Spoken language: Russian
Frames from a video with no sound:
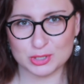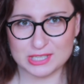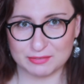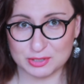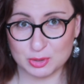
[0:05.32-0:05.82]

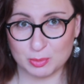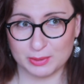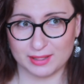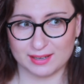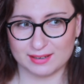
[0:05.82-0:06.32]
прошлое видео
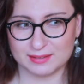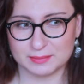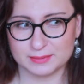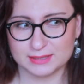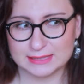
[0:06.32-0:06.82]

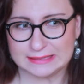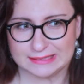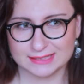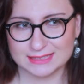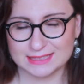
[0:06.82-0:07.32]
было
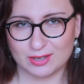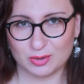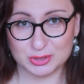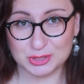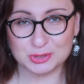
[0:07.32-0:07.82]

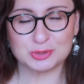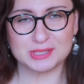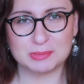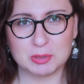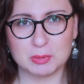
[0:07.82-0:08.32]
очень
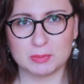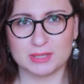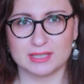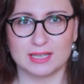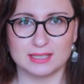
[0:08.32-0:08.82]
другим на моем
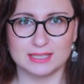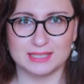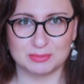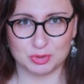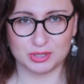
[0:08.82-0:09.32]
канале,
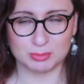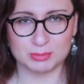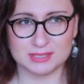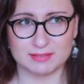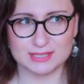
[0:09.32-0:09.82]
и многим
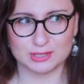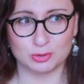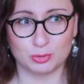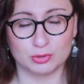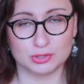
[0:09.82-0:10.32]
из вас
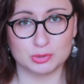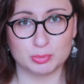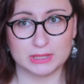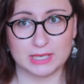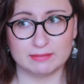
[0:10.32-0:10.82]
оно очень
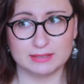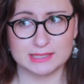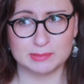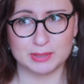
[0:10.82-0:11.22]
понравилось,